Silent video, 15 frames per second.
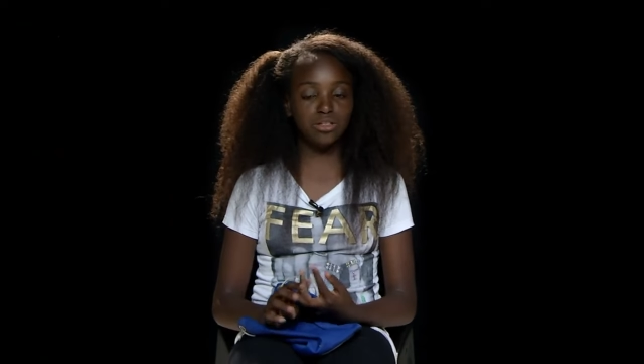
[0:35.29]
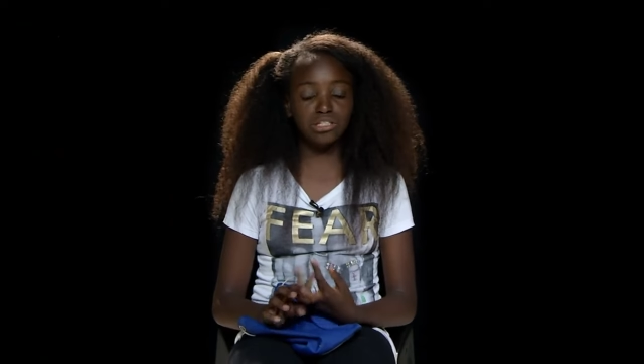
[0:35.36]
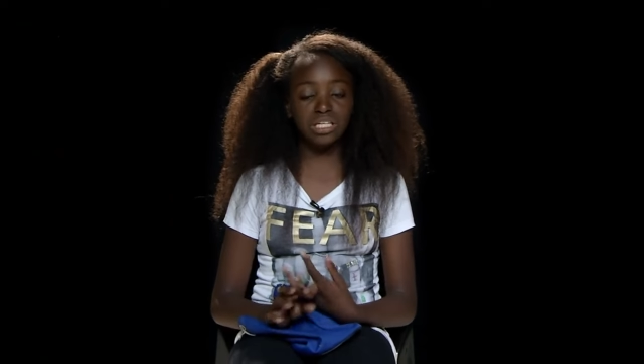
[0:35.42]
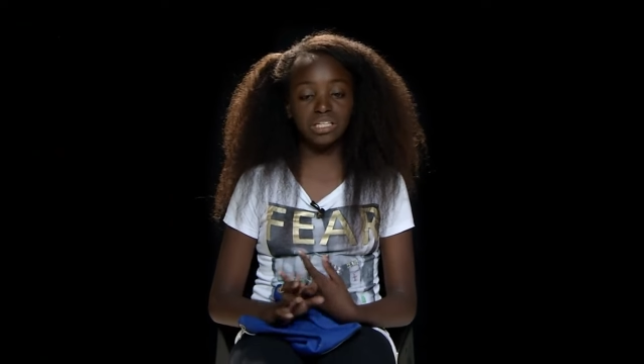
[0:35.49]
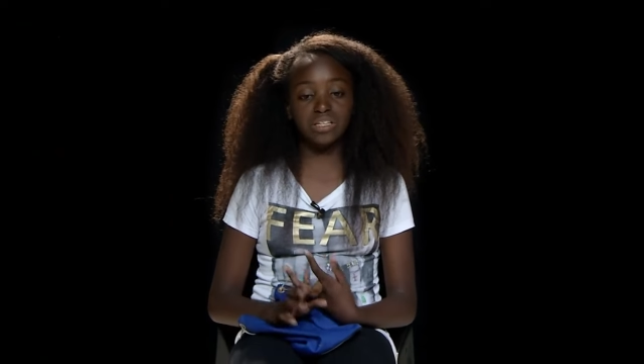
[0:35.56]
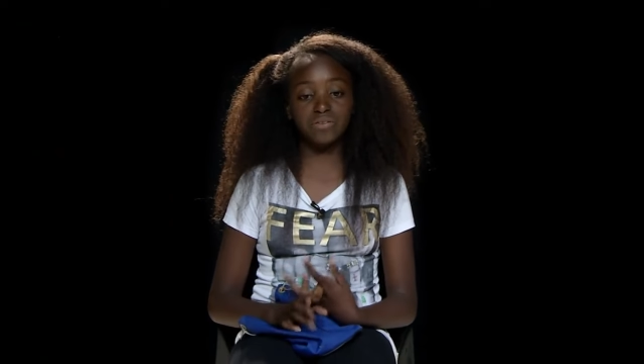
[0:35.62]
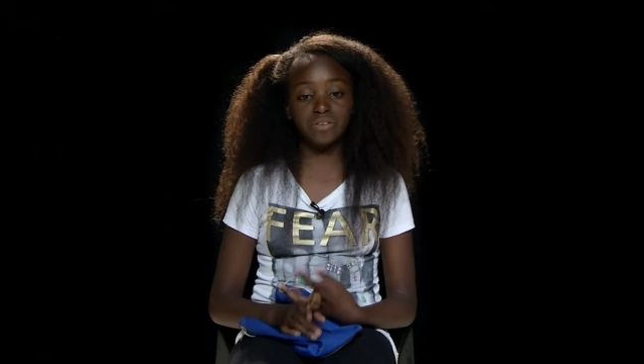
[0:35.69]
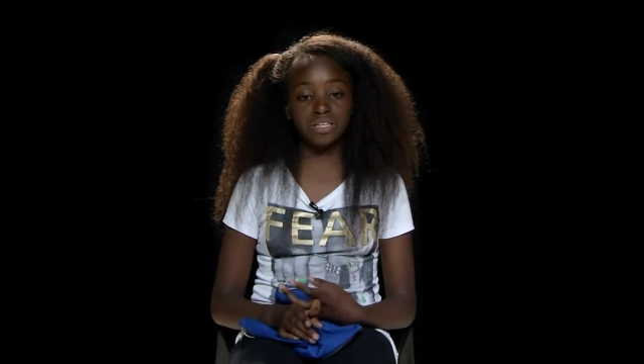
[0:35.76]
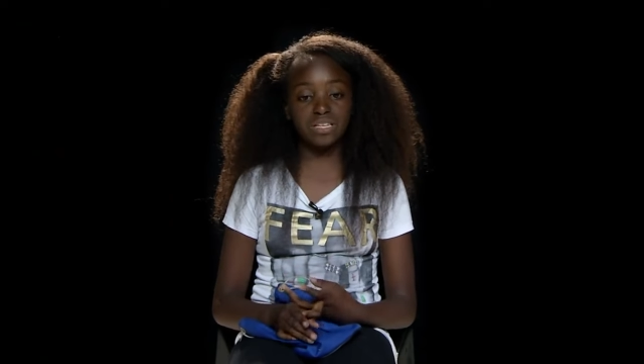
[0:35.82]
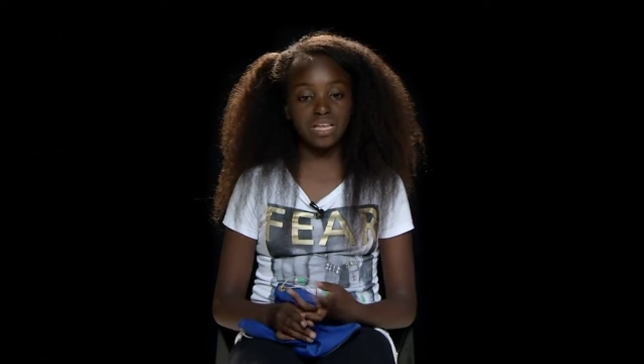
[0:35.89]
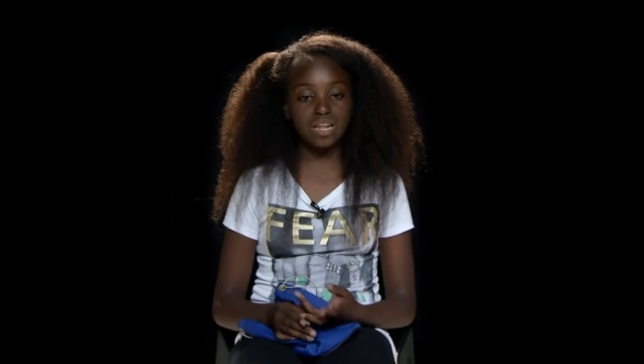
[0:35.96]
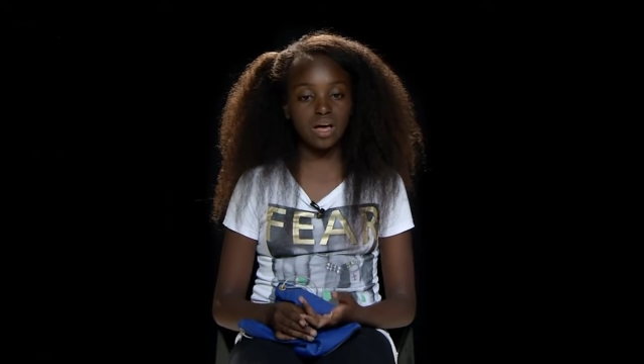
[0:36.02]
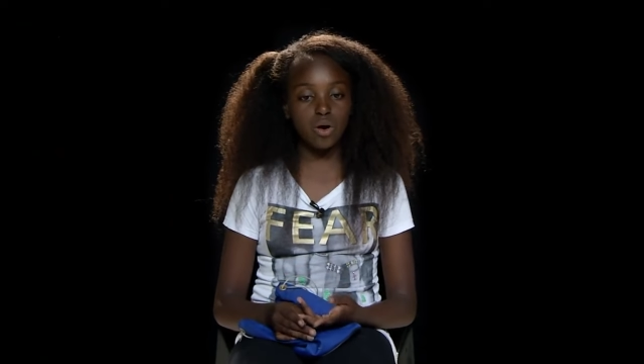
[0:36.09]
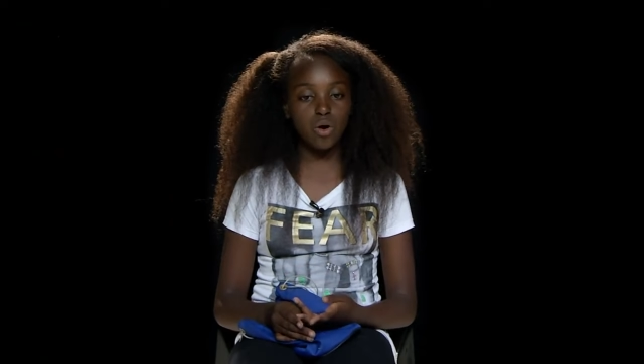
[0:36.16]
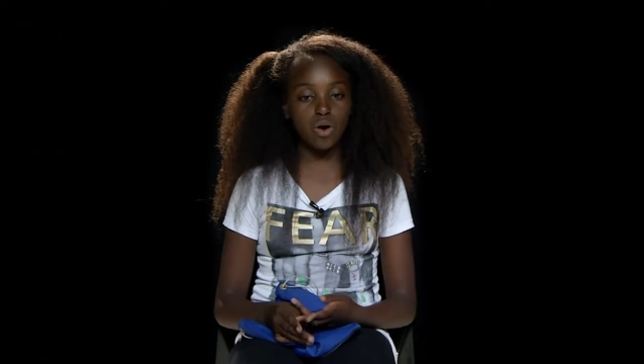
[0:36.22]
do jeito que
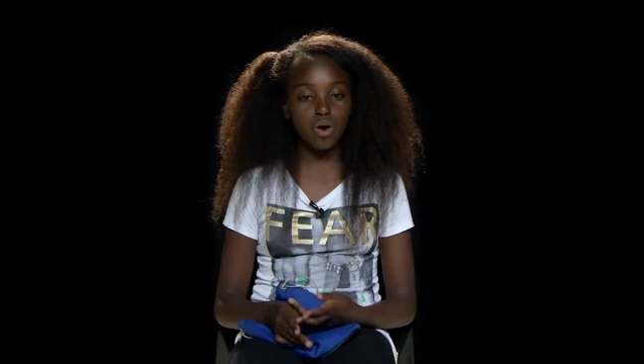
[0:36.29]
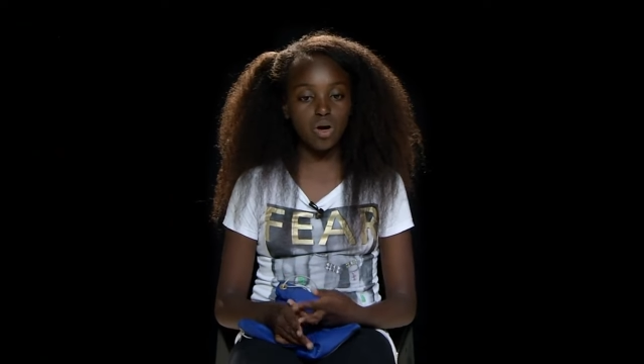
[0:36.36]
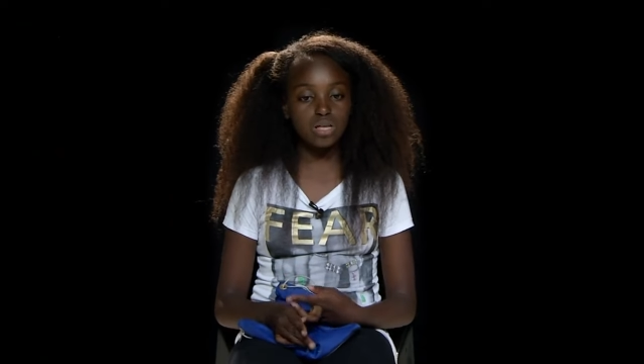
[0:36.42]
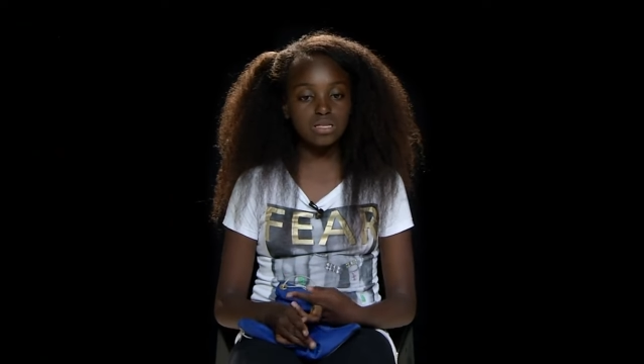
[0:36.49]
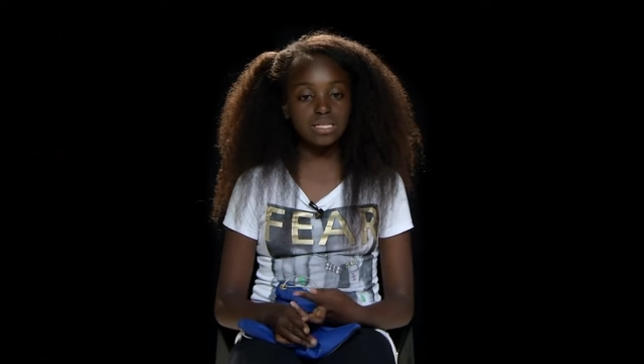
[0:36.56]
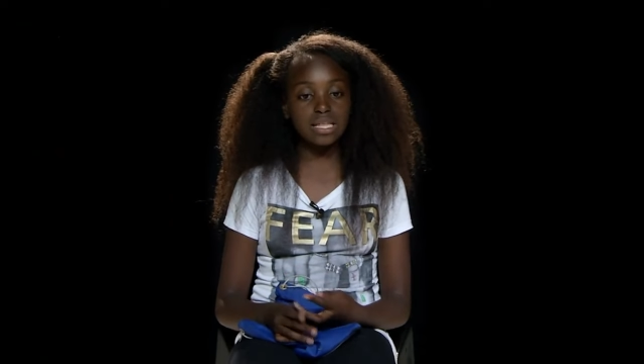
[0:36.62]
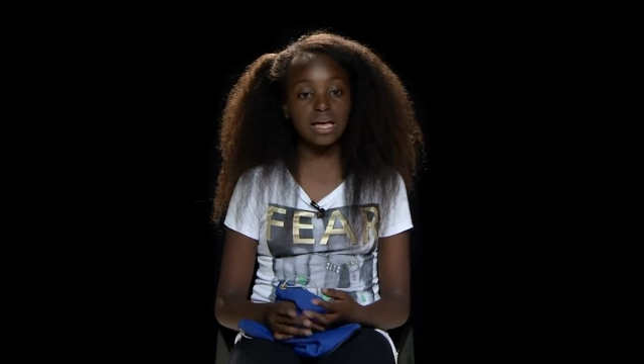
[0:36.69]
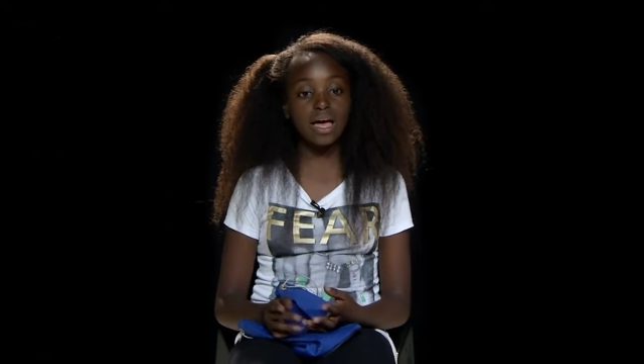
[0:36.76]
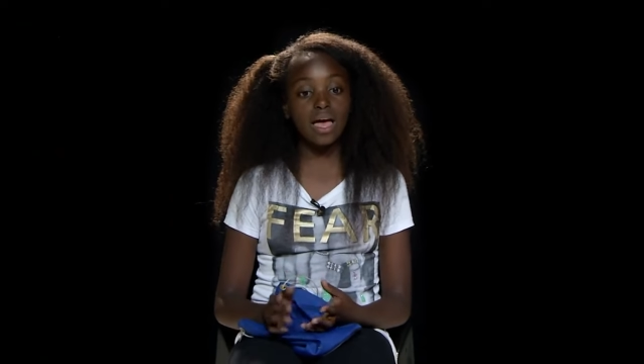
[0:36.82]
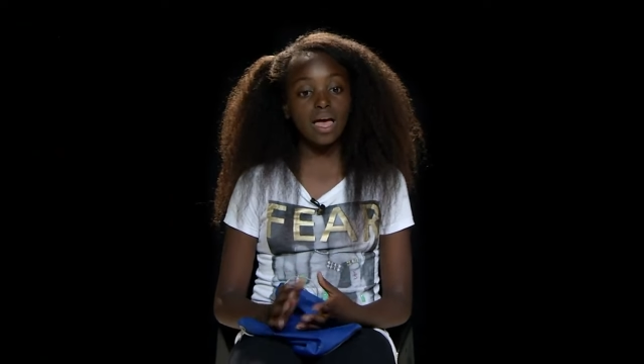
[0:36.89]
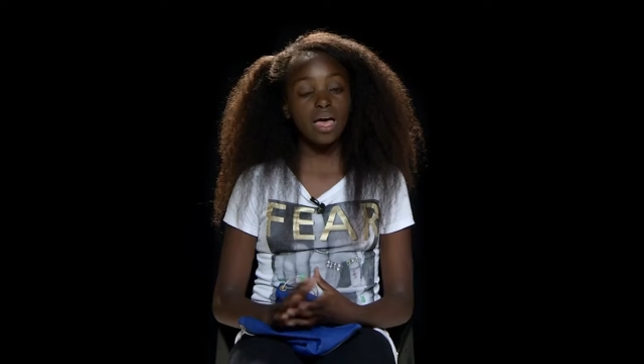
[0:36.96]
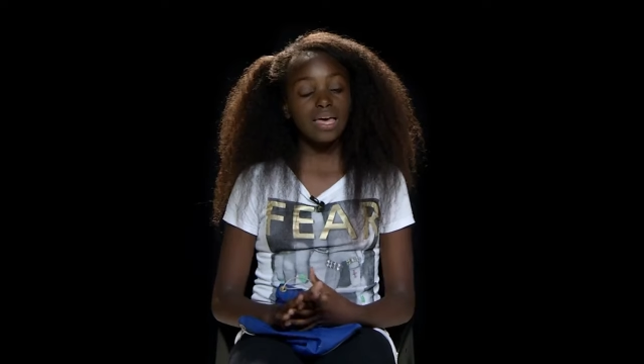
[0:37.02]
você não gosta.